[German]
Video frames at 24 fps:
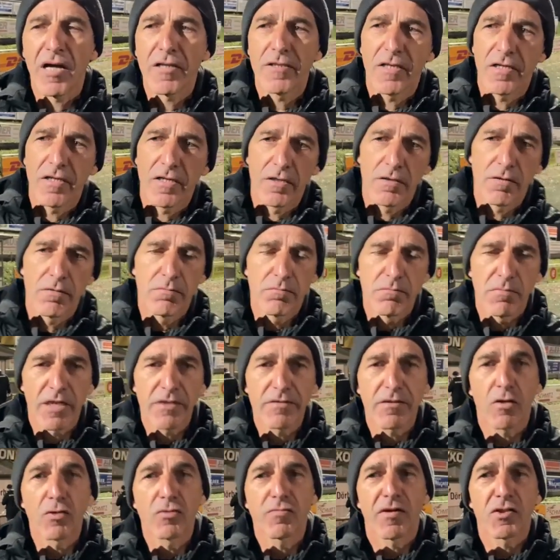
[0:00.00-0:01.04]
haben wir
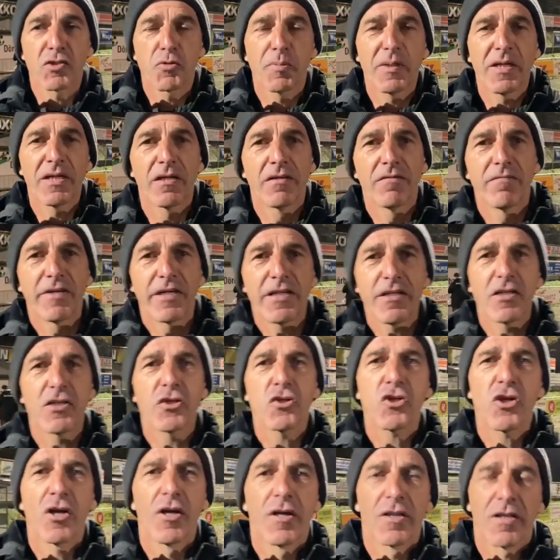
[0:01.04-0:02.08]
letztes Auswärtsspiel in
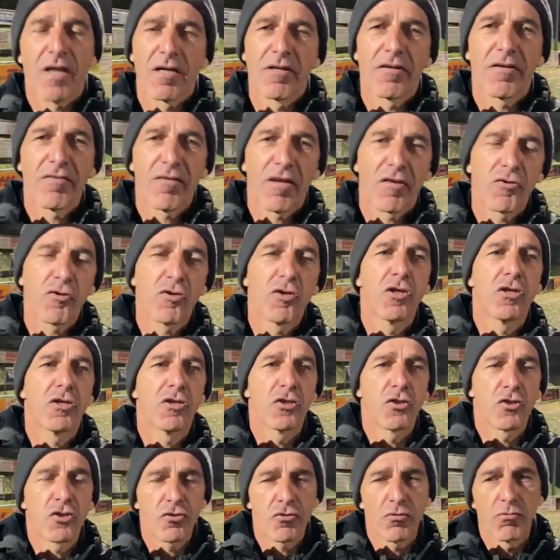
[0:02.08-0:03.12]
Wittlich. Das ist
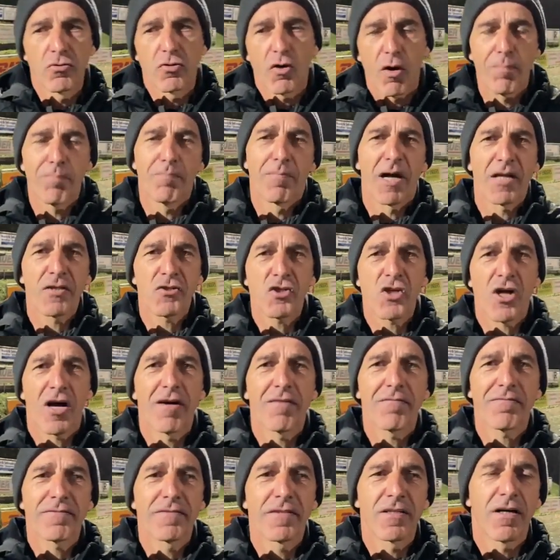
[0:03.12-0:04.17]
natürlich eine
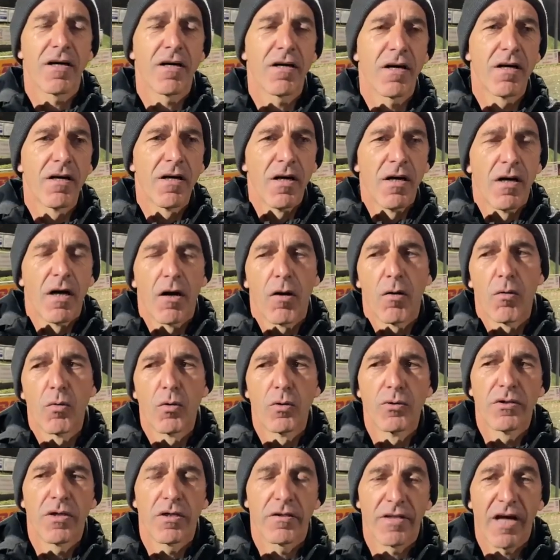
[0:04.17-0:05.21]
Top-Mannschaft. Ja.
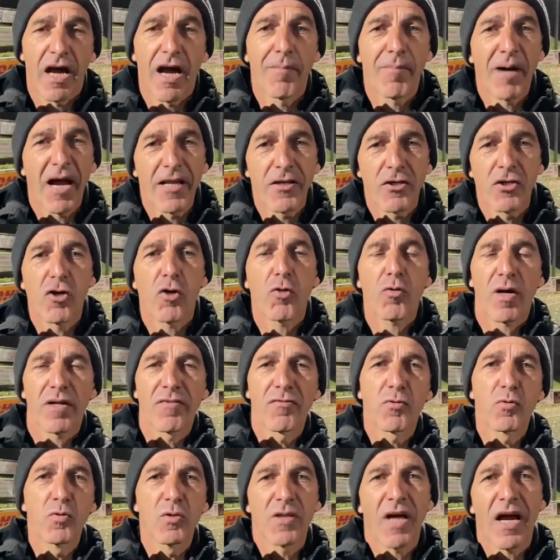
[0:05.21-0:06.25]
Und äh, da haben wir eigentlich auch
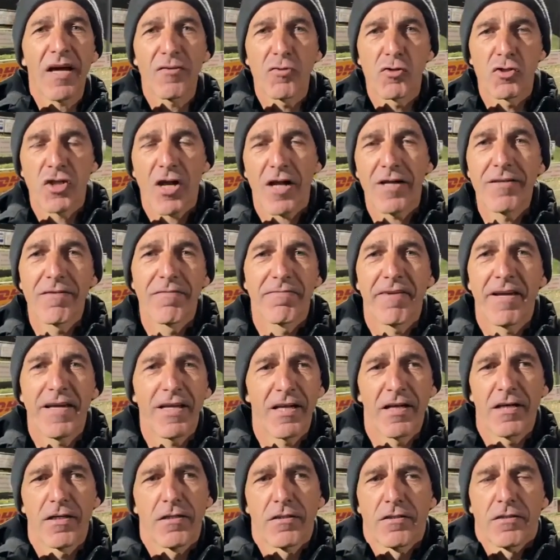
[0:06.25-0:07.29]
ganz guten haben durch einen
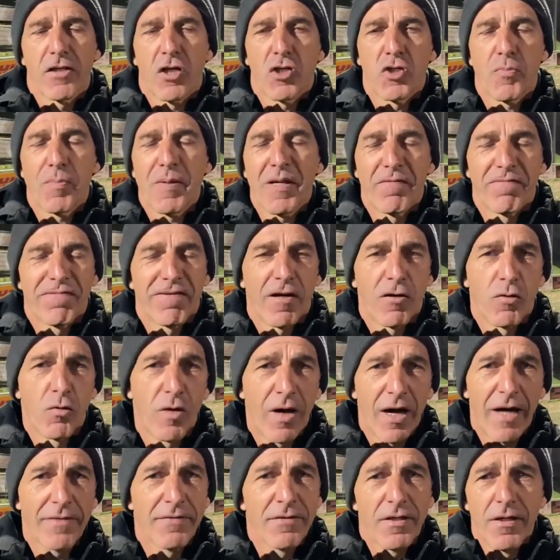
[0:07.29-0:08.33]
Fehler das Spiel
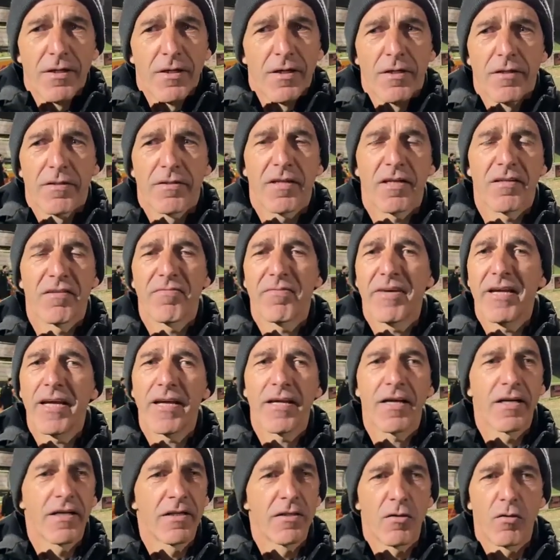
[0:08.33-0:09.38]
verloren.
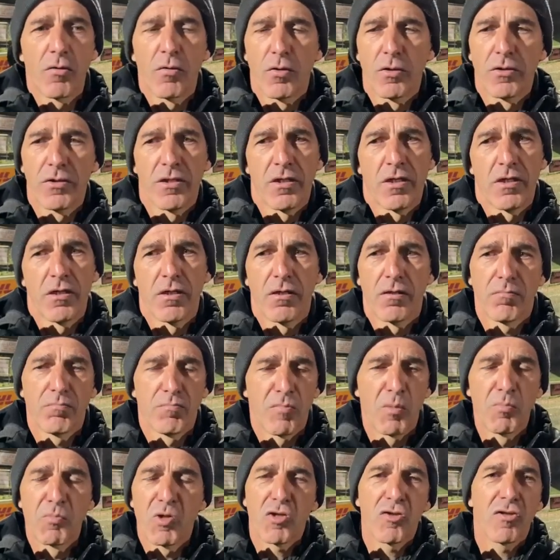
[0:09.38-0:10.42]
Deswegen, und äh,
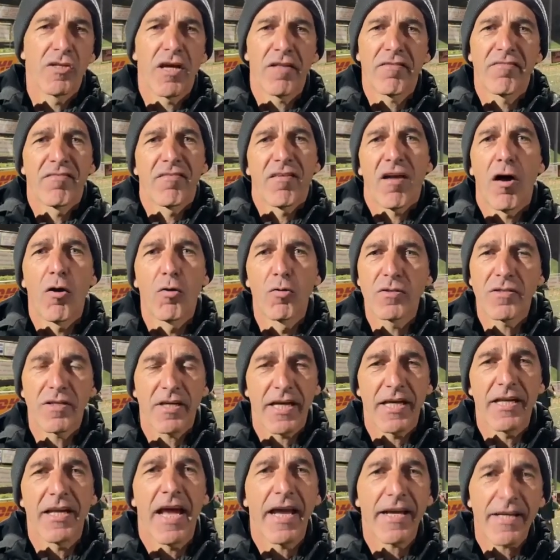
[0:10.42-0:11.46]
wir müssen jetzt zu Hause
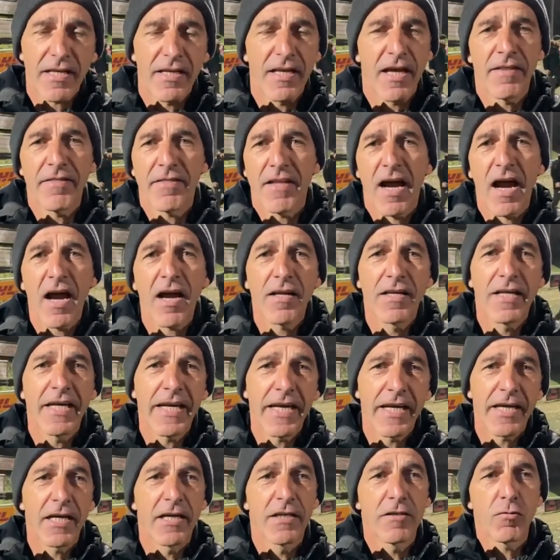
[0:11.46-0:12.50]
gehen, Heckeland
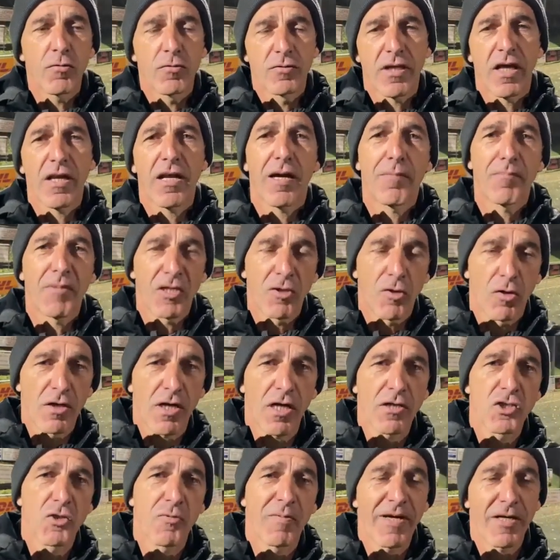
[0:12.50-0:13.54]
nachlegen. Und dann haben wir noch ein
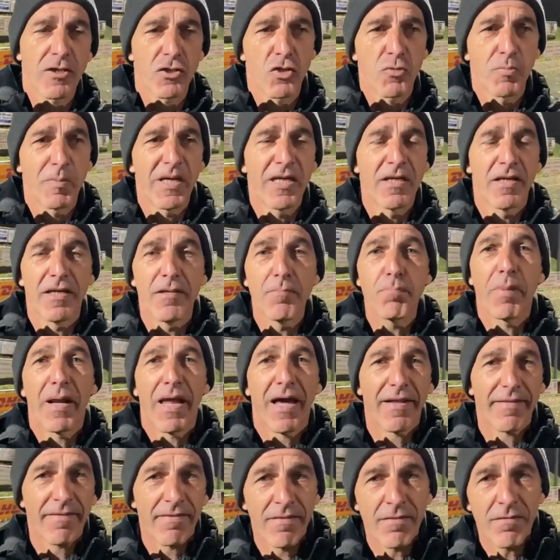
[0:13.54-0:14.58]
ganz schweres Spiel in
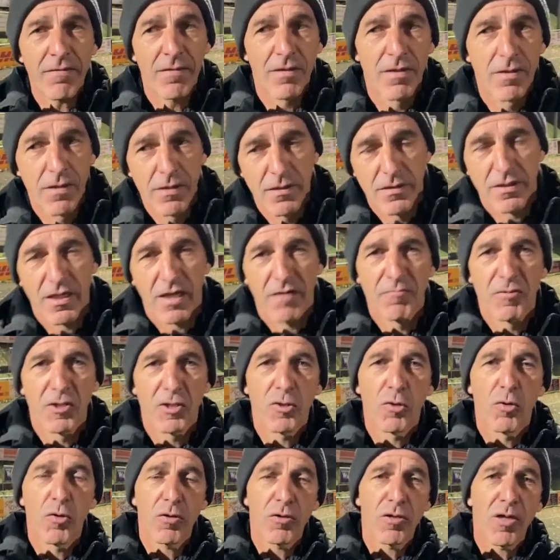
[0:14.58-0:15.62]
Platten. Da
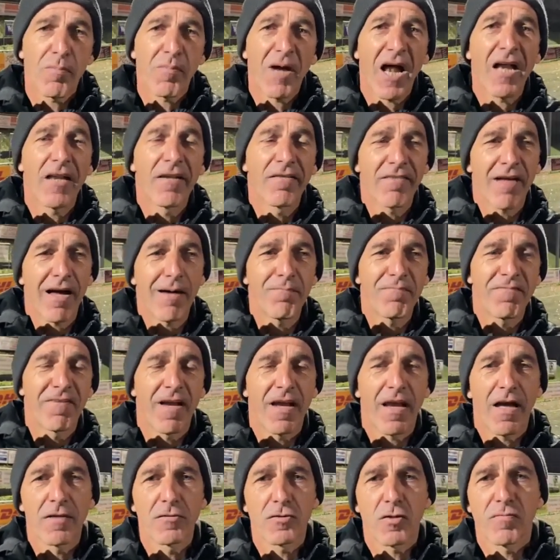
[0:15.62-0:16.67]
wird auch nochmal alles
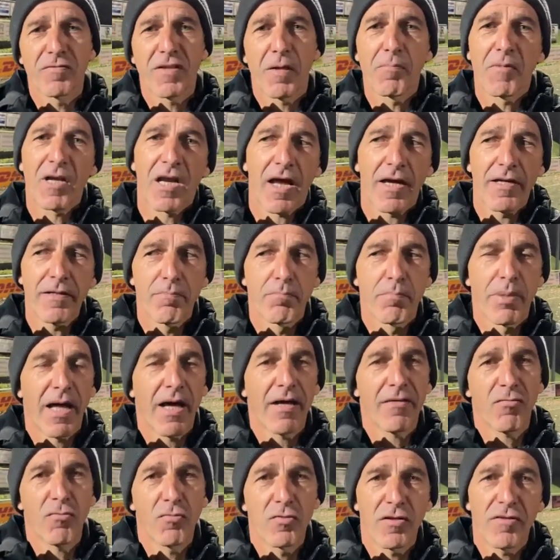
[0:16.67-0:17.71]
abverlangt auf dem kleinen
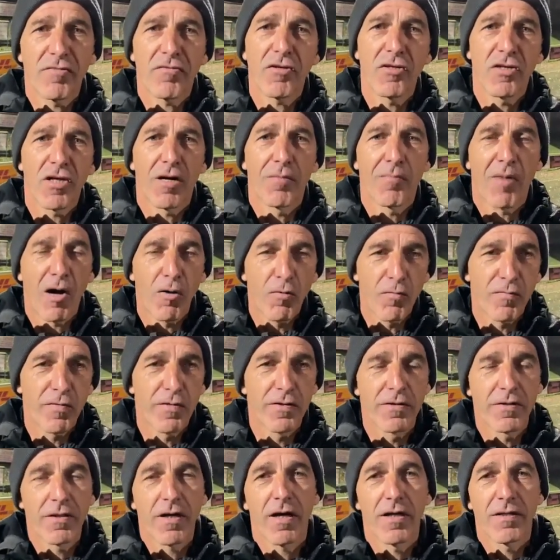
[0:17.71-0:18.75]
Platz. Und die sind ja im
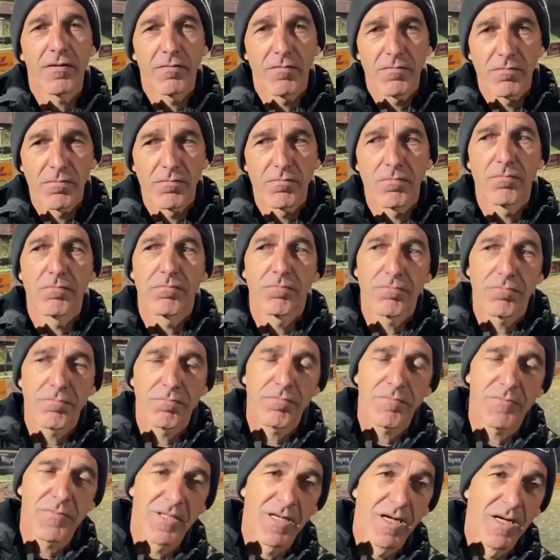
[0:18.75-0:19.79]
Aufwind, haben
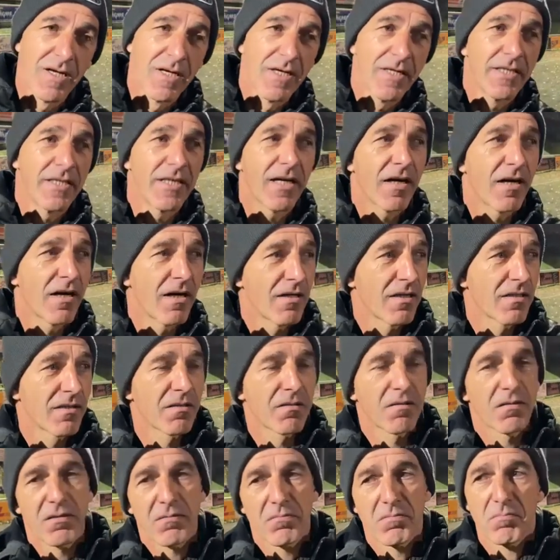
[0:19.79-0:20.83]
hier
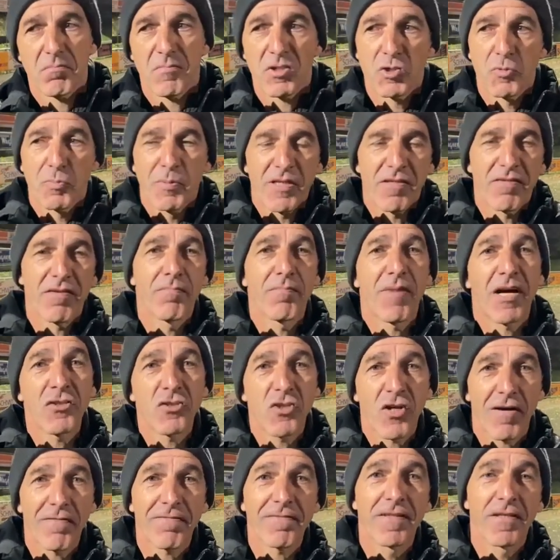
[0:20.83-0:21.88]

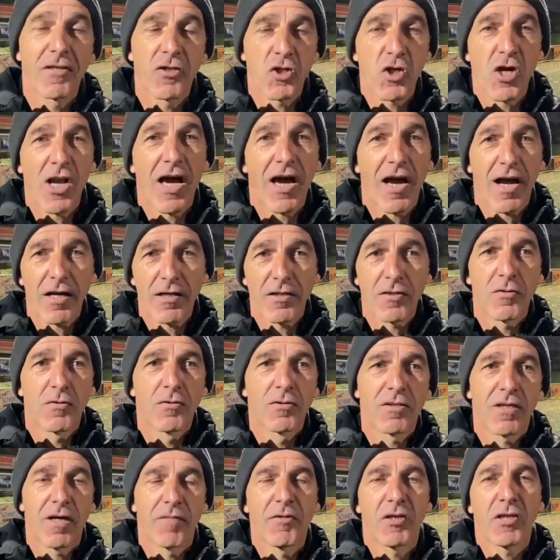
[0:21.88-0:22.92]
Spitzenmannschaften geschlagen
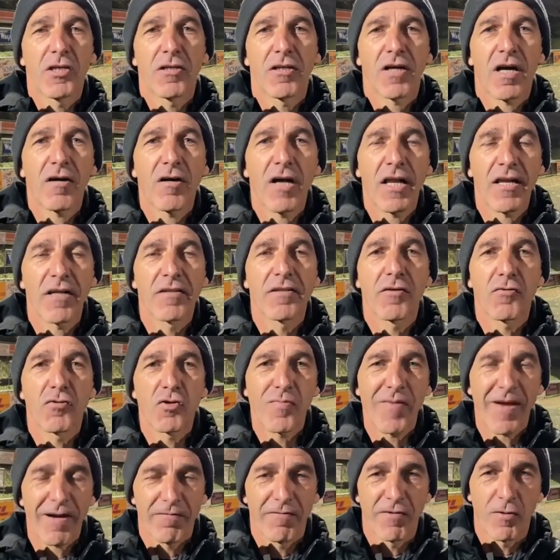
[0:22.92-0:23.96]
und da wird es relativ
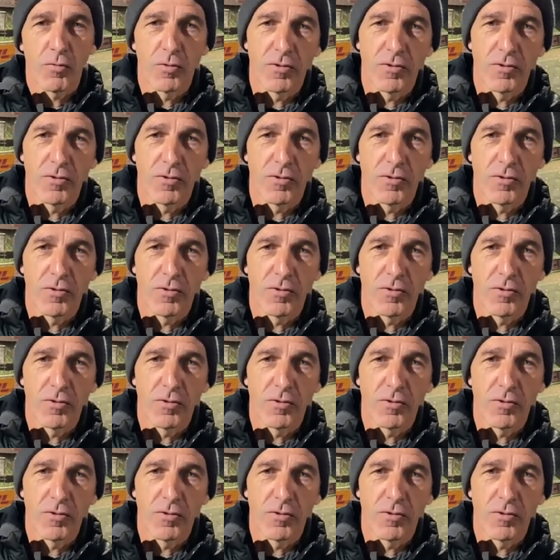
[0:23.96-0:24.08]
schwer für